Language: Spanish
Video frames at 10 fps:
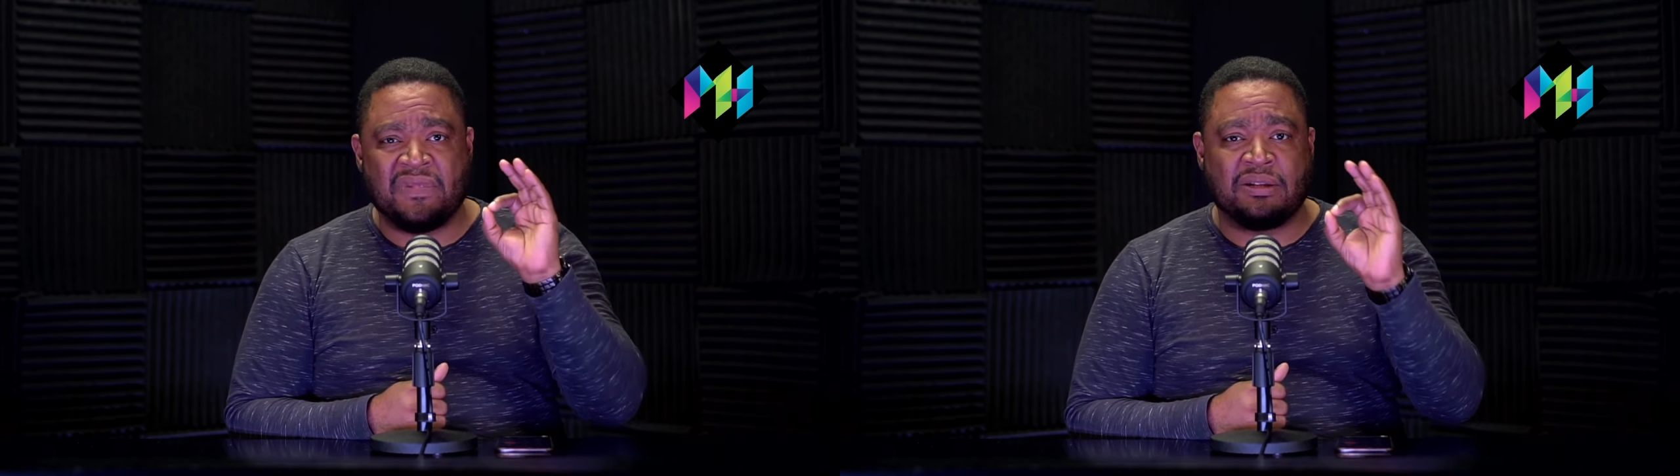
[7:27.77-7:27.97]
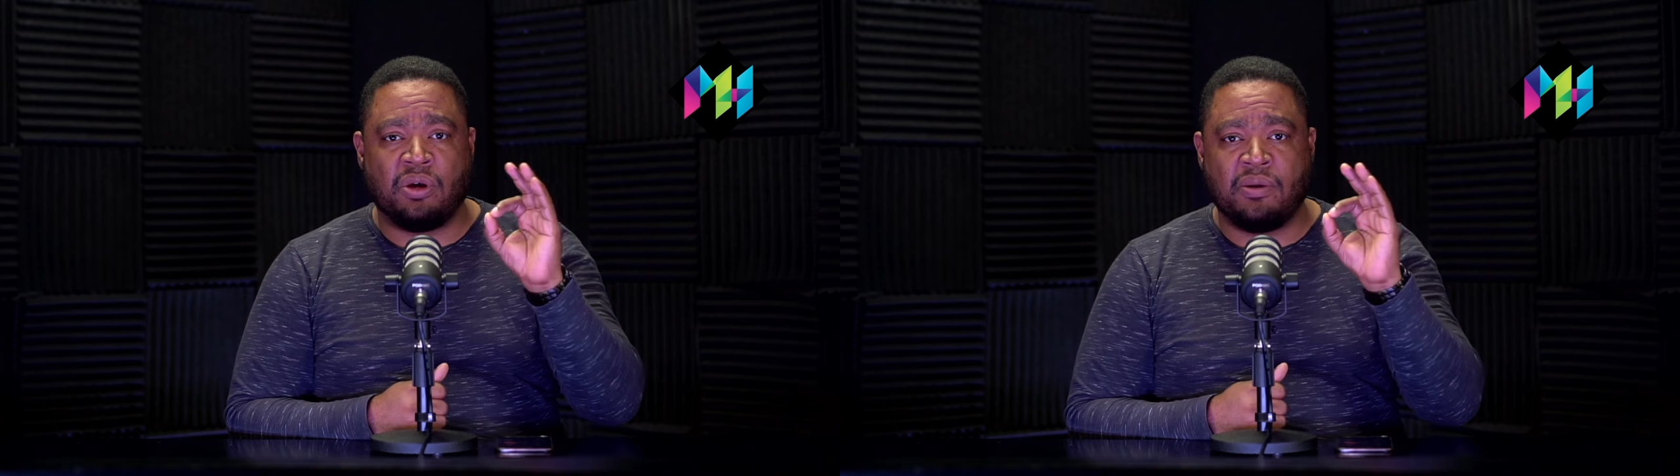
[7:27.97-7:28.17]

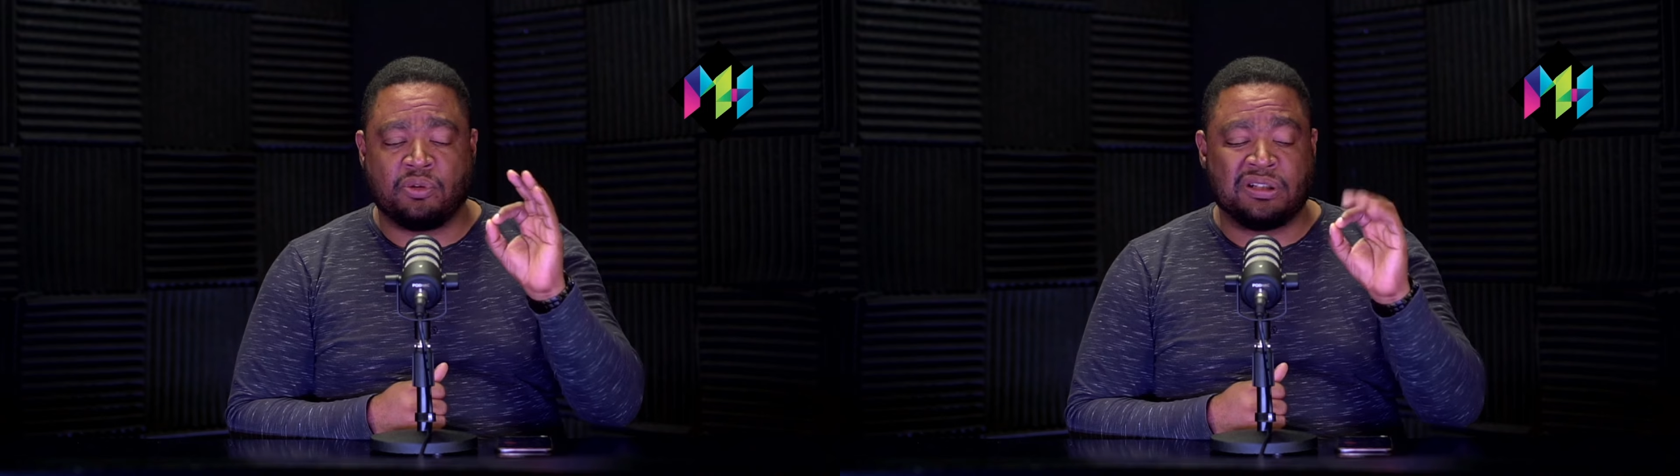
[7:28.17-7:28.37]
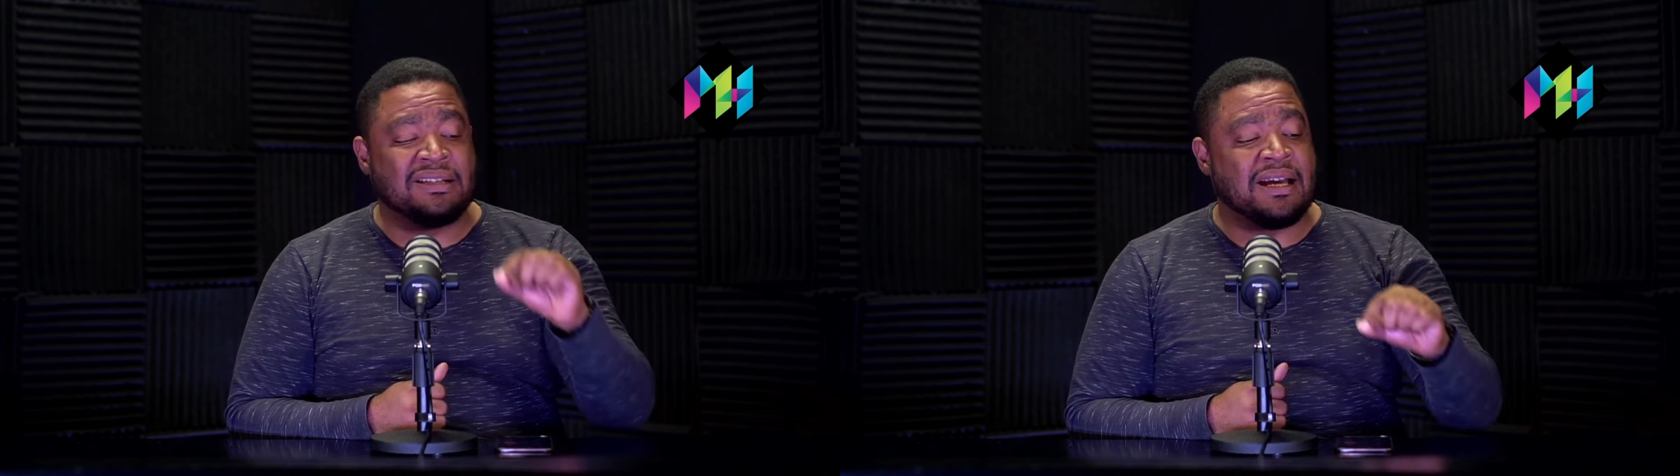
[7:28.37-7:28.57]
datos
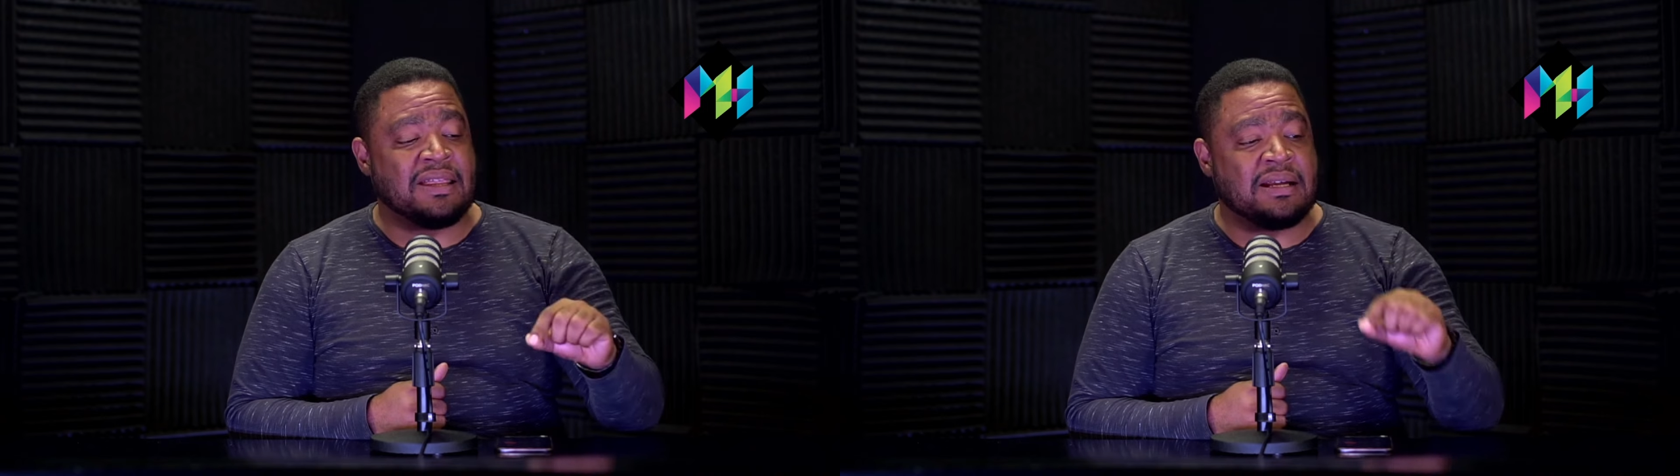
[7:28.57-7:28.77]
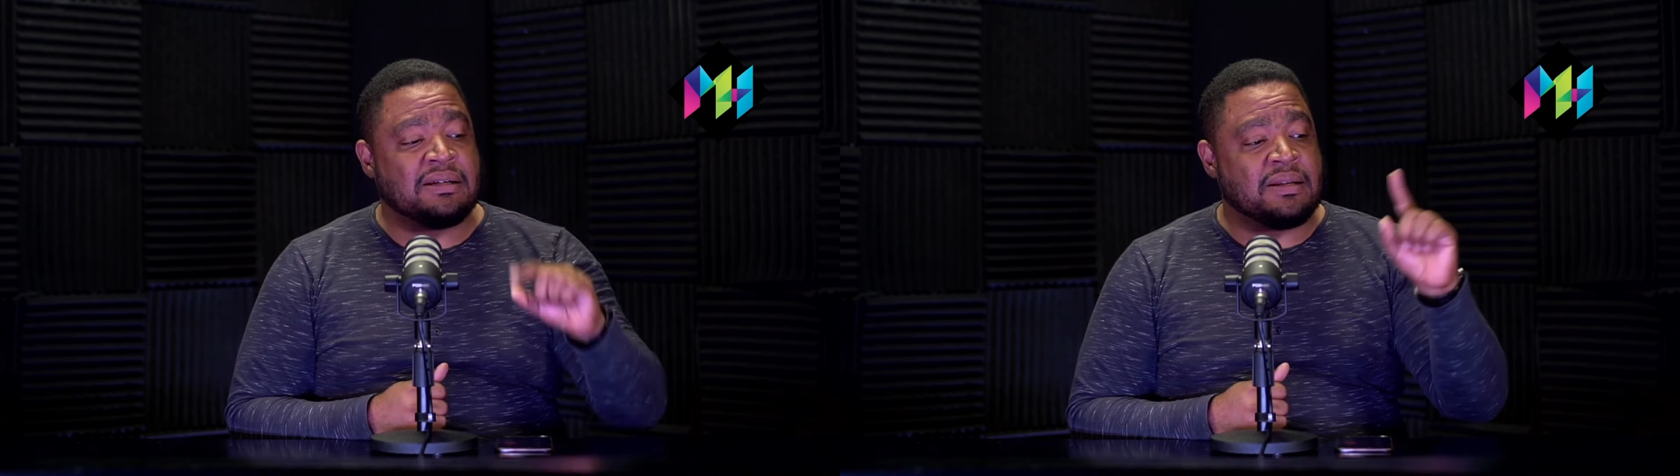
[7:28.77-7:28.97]
importantes
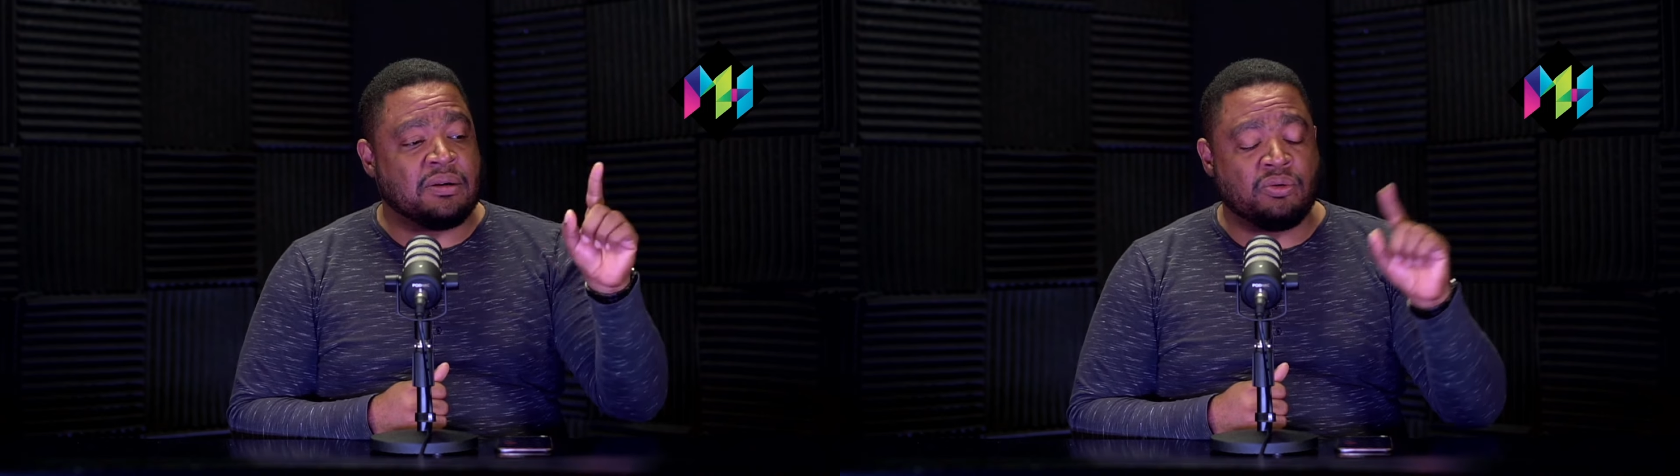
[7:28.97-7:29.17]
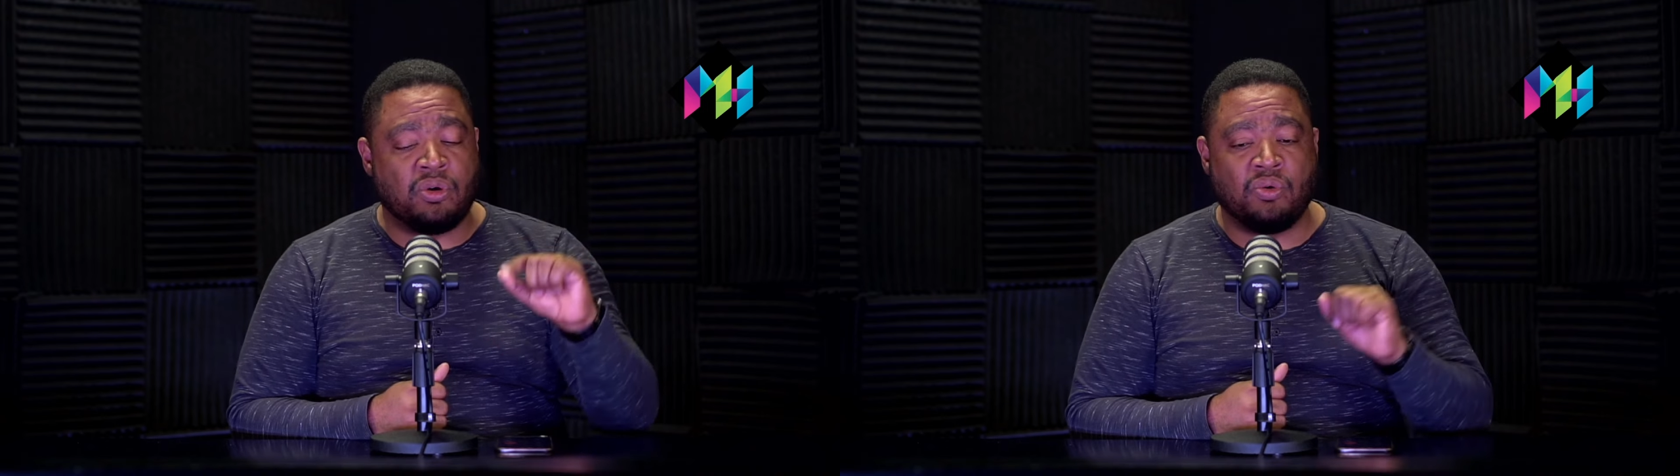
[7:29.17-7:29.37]
que darle de
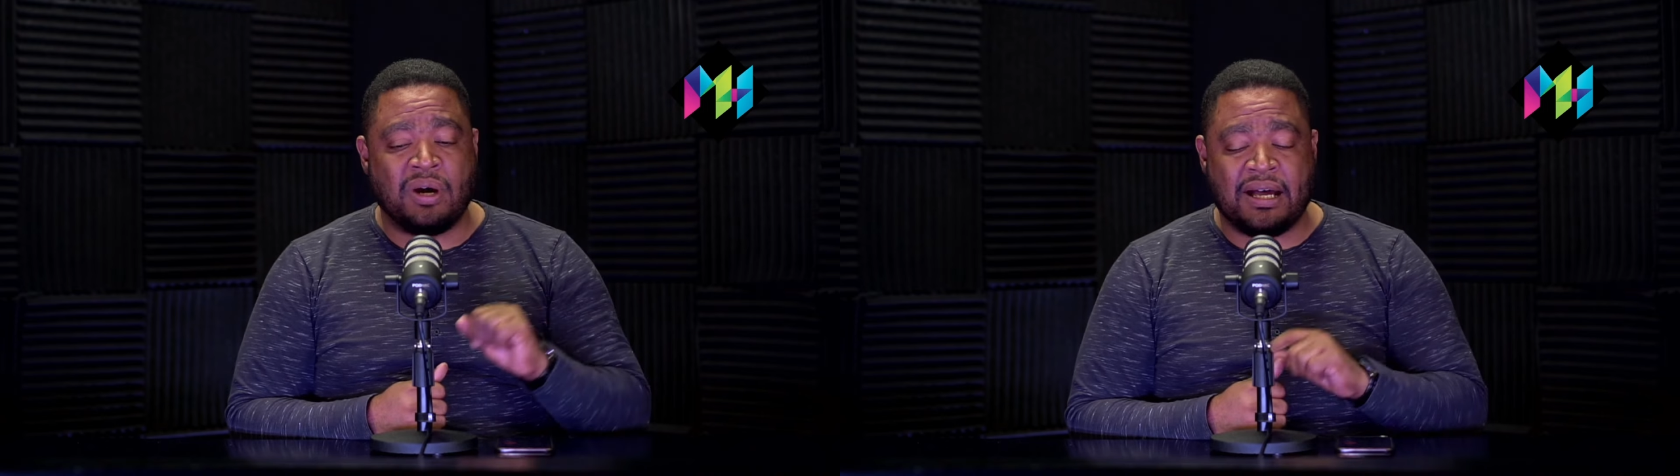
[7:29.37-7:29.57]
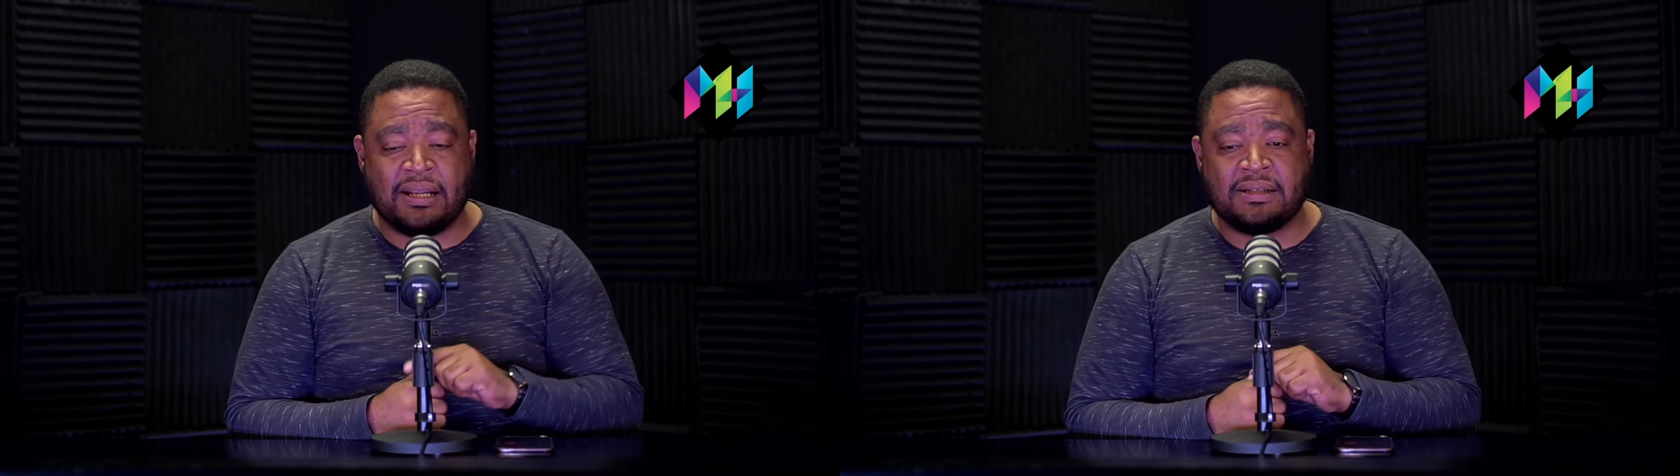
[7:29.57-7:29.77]
algunos
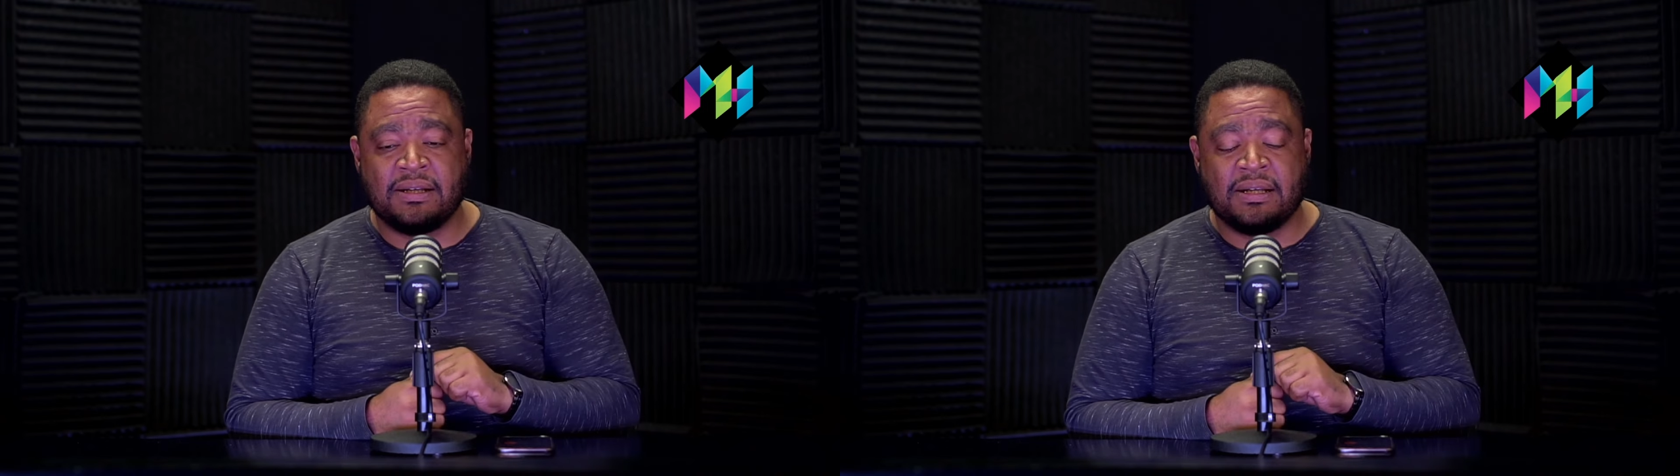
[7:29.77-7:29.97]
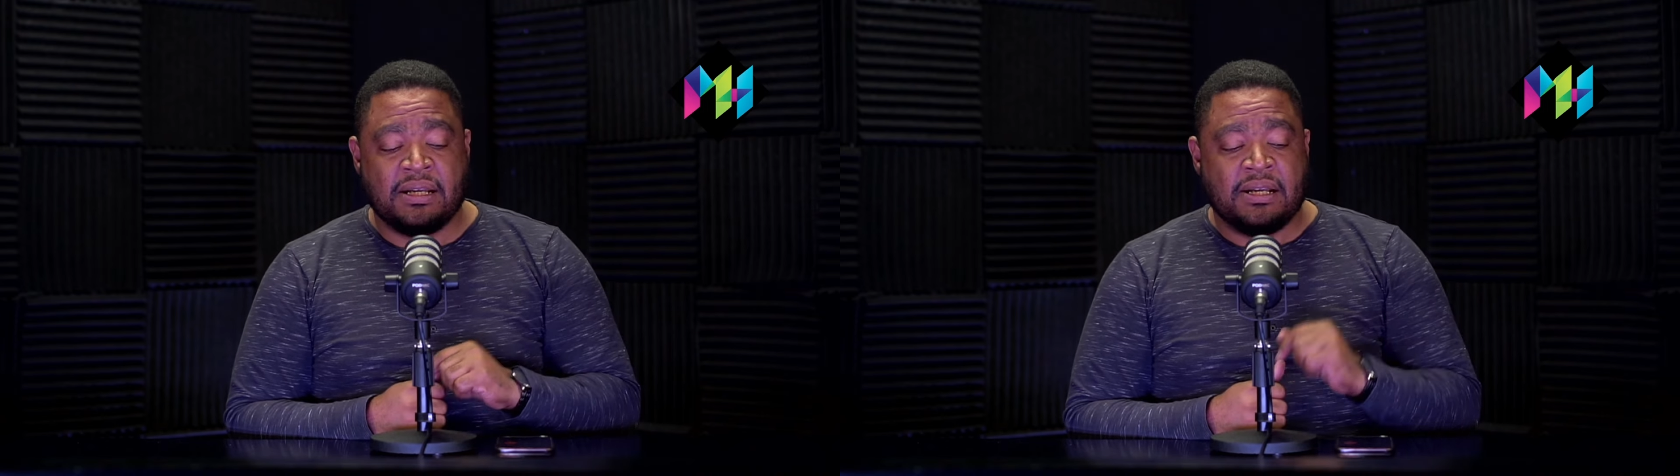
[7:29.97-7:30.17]
lugares,